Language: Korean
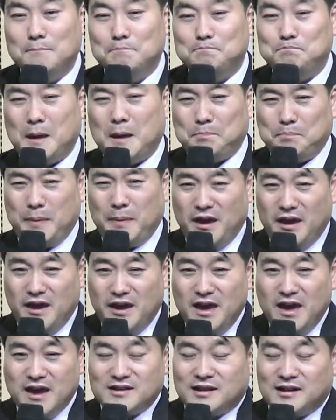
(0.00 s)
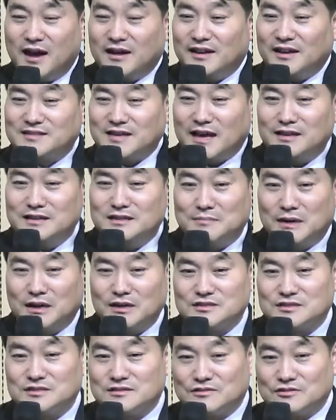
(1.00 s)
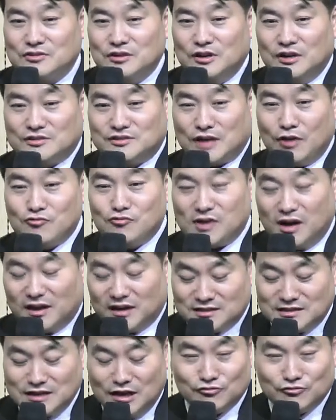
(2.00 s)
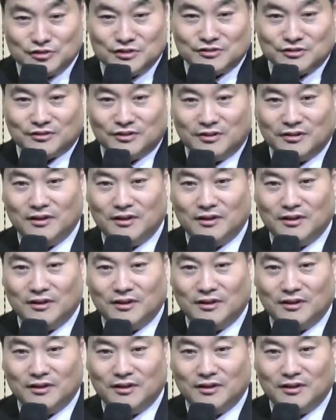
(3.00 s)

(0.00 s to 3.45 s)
빽빽하게 산을 막 자욱하게 싸우고 있는 거예요.